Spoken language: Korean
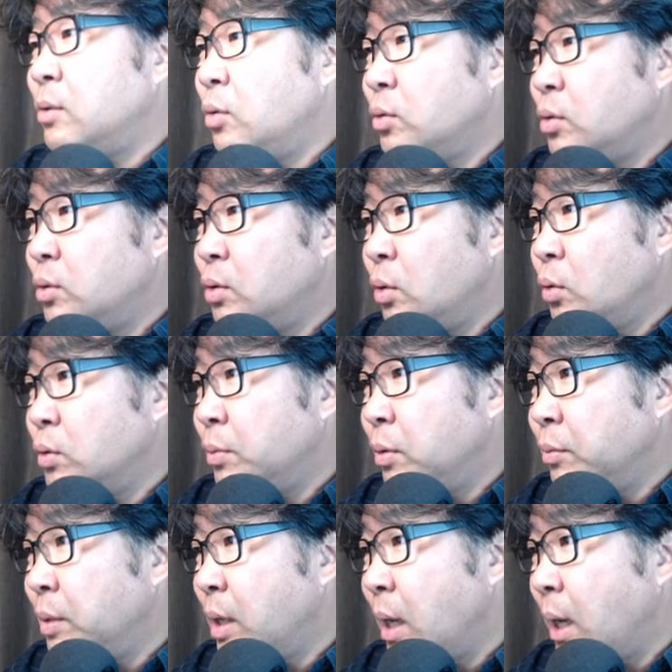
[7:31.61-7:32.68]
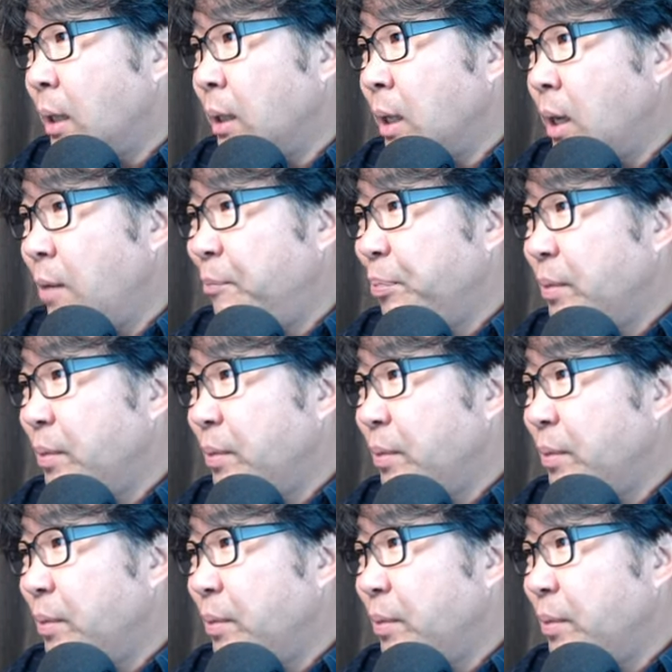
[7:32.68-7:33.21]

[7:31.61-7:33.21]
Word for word: 여기서 보면 아이가